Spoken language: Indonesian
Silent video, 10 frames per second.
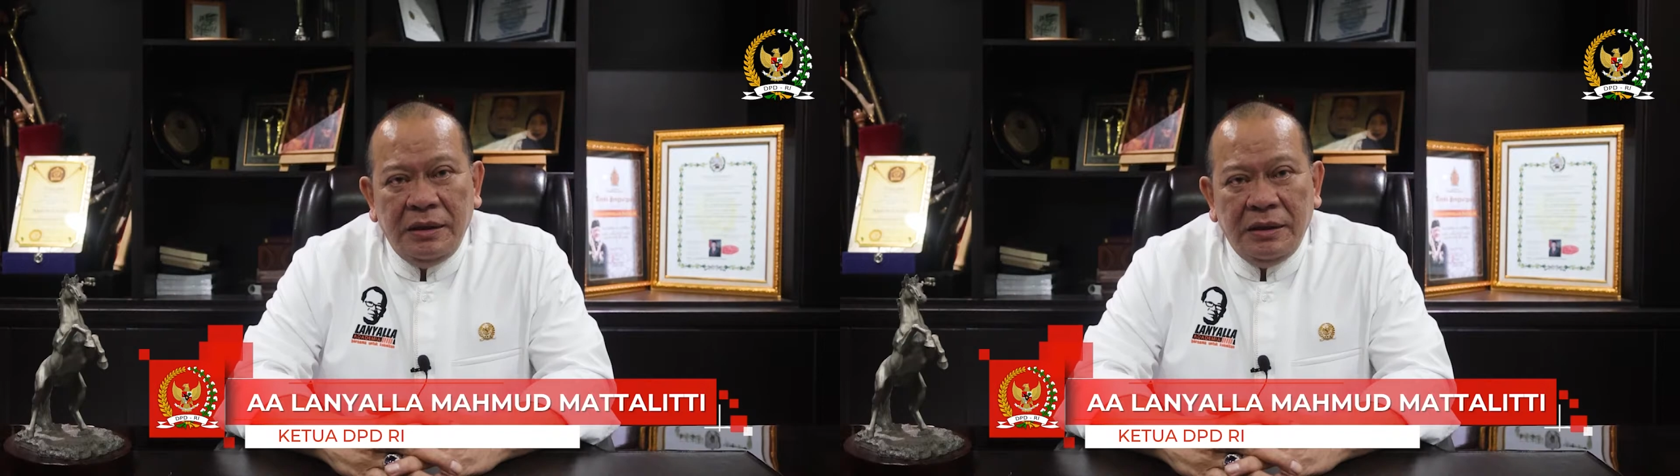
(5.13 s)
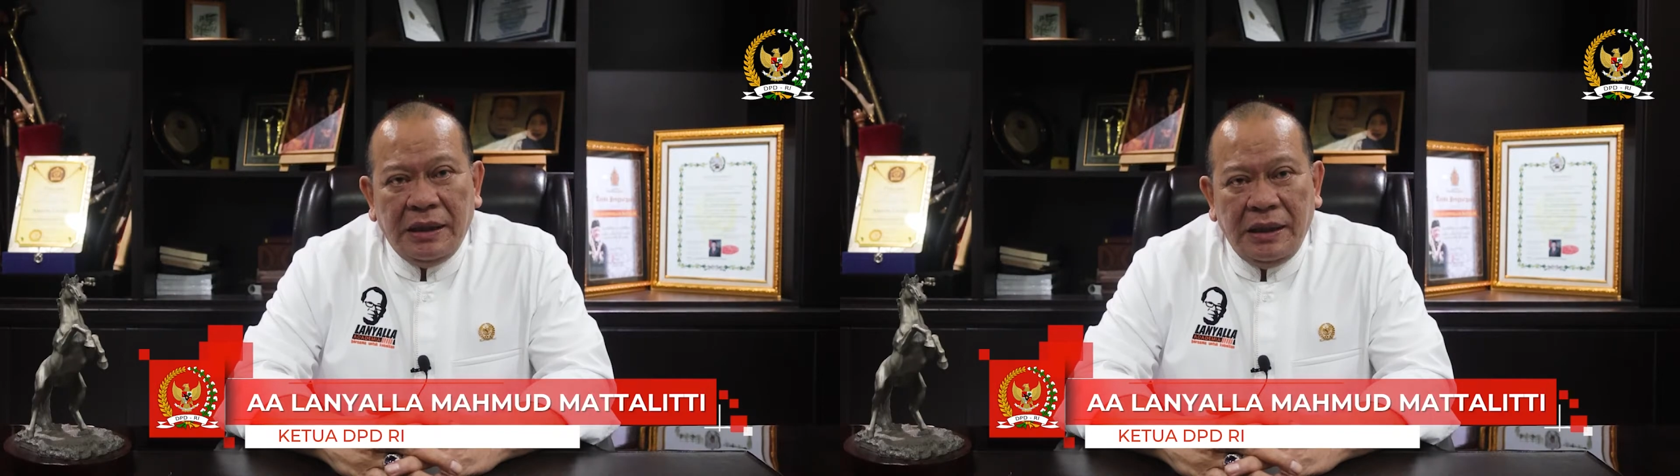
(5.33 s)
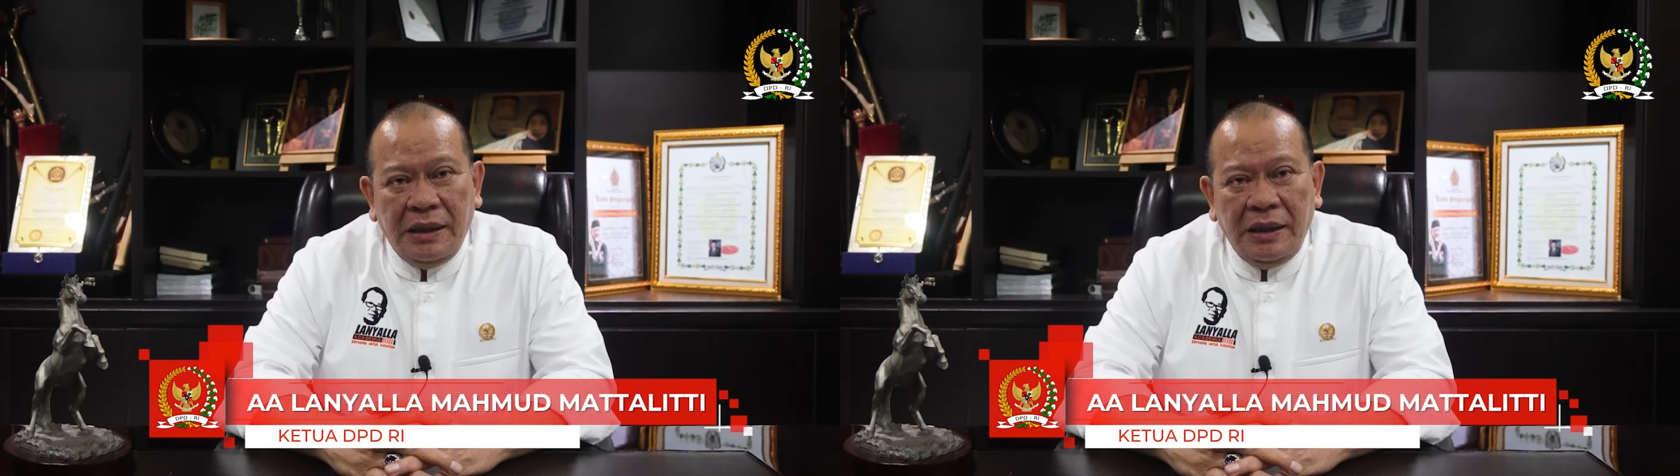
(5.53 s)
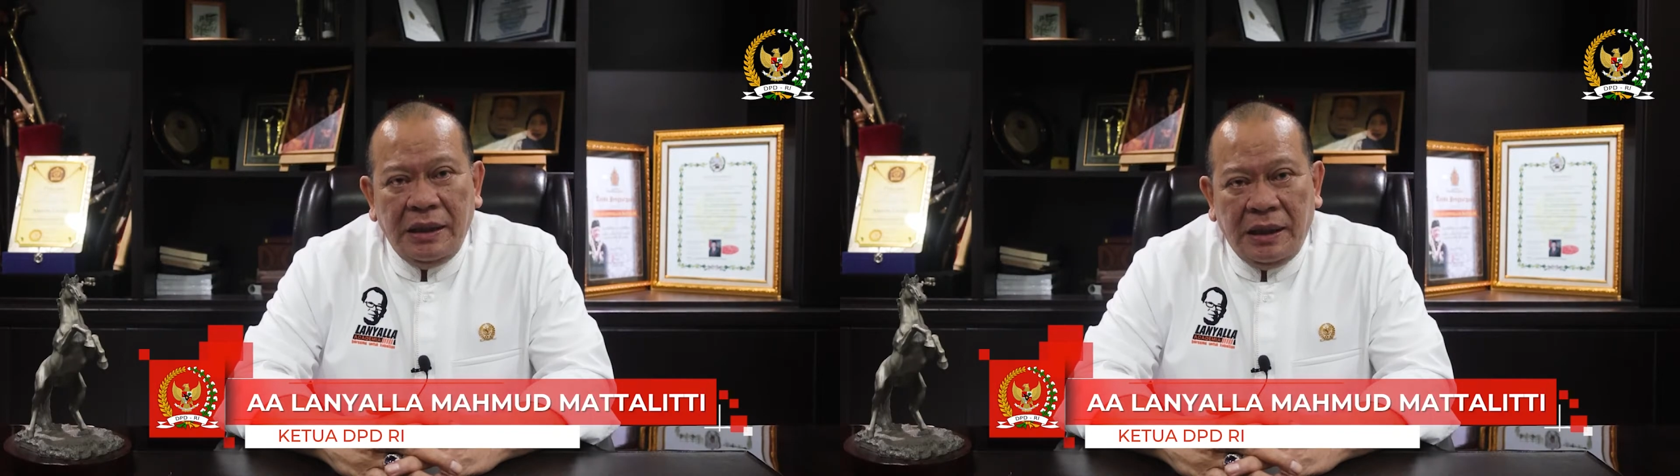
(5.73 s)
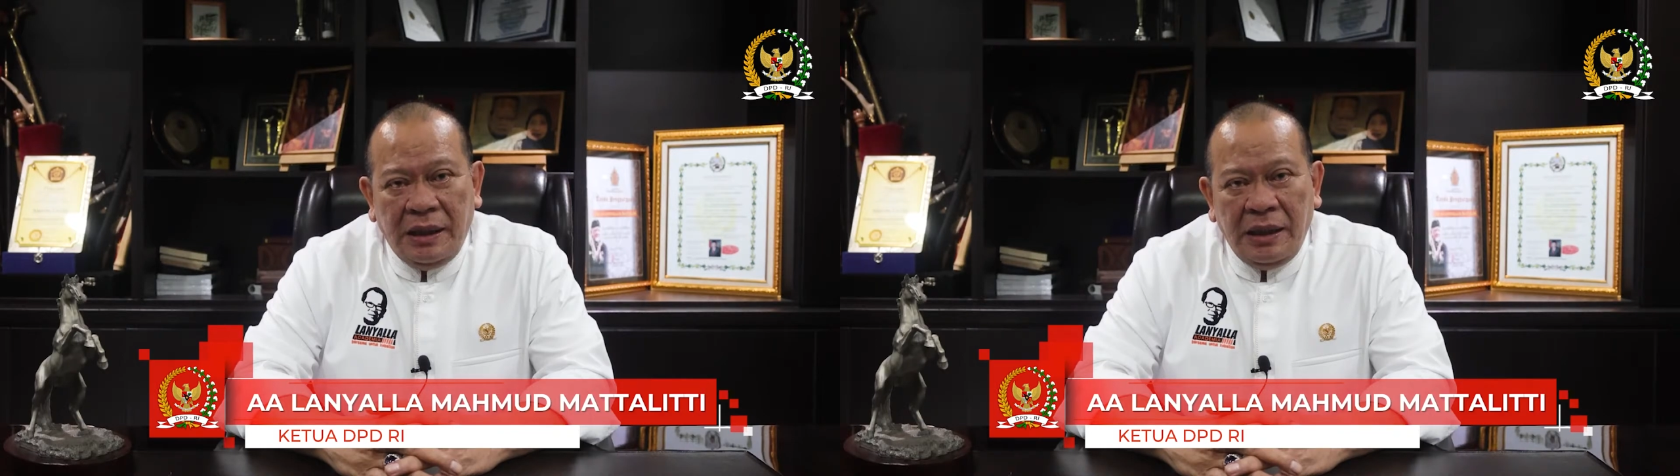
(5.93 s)
Saya
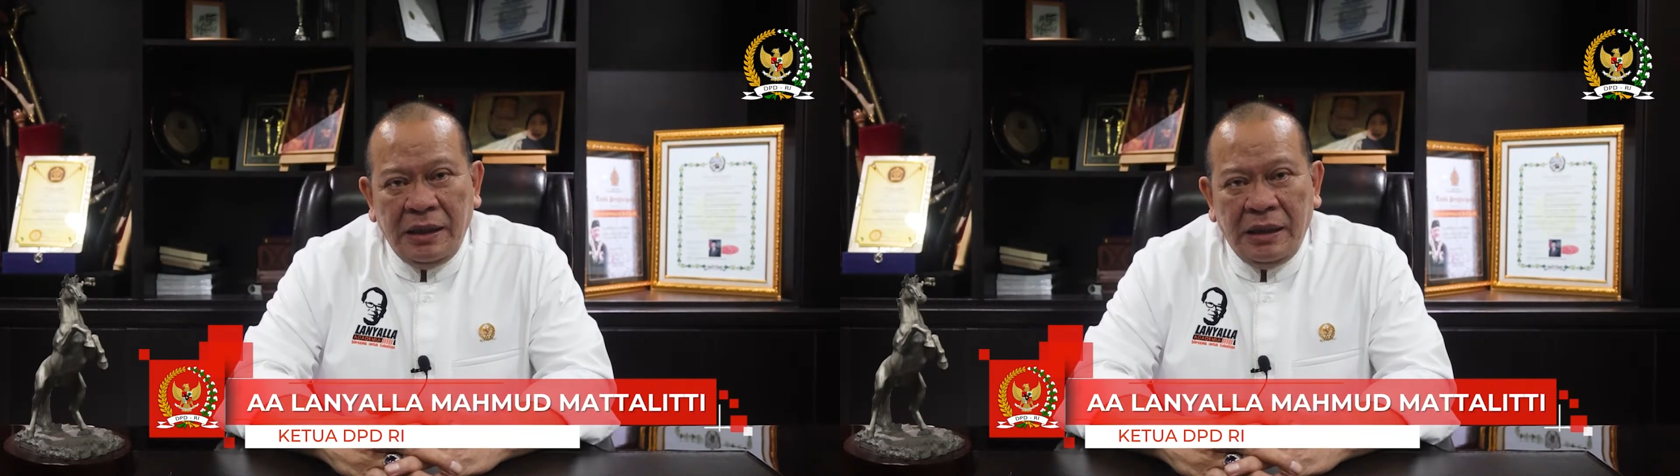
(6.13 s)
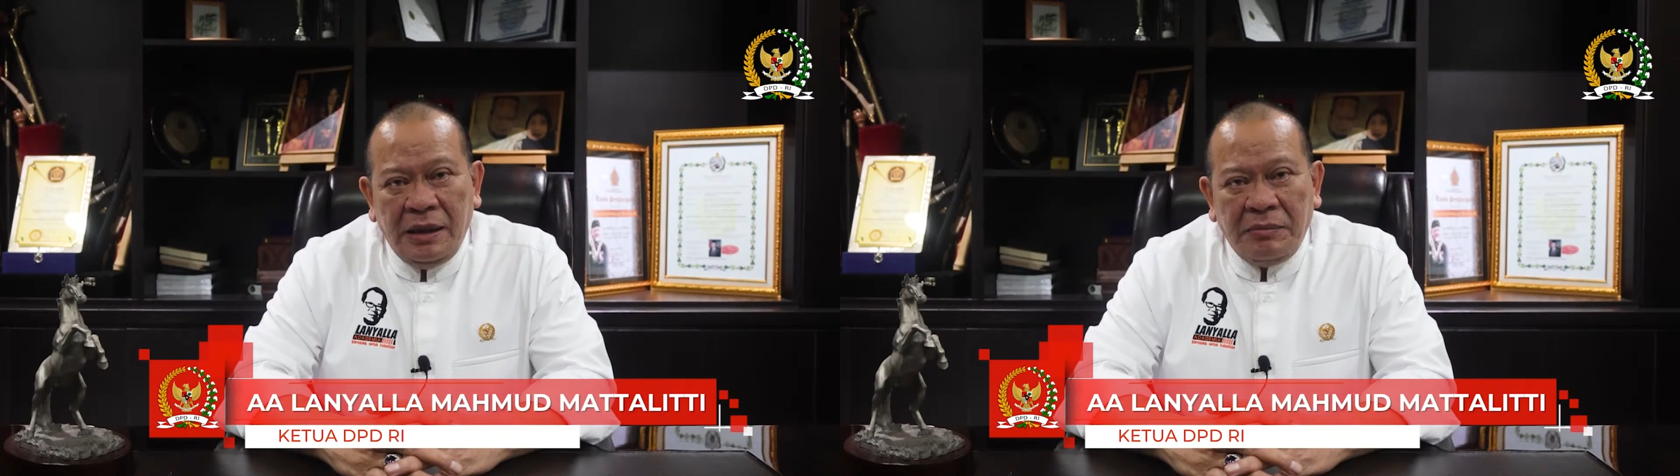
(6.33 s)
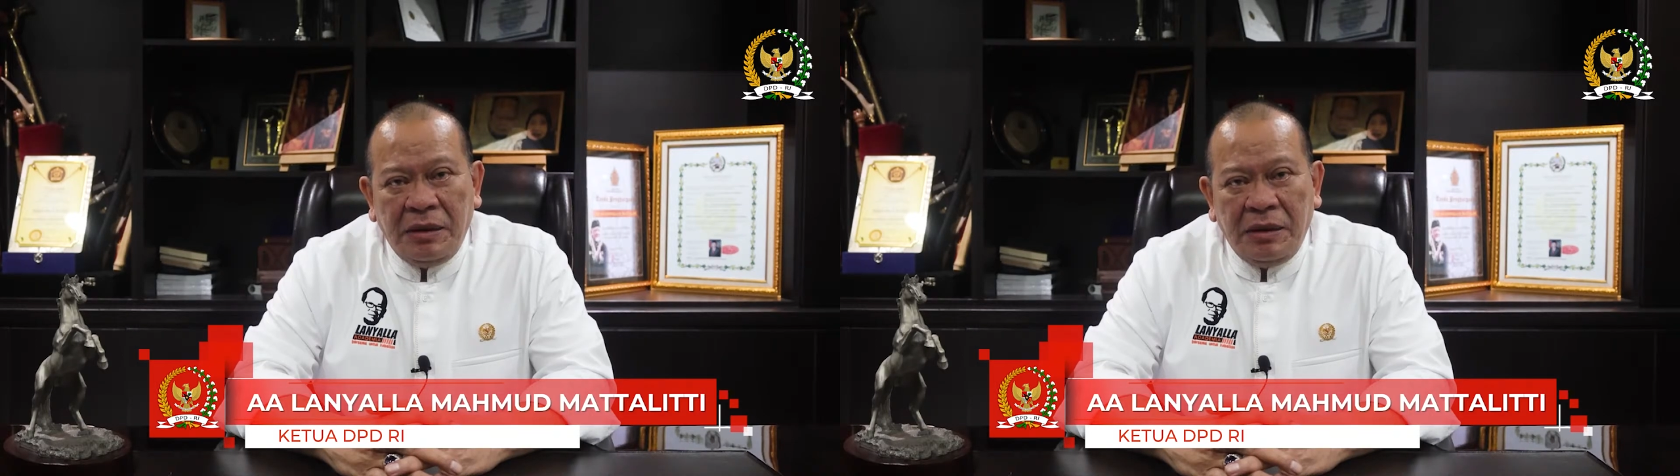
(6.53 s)
A.A. Lanyala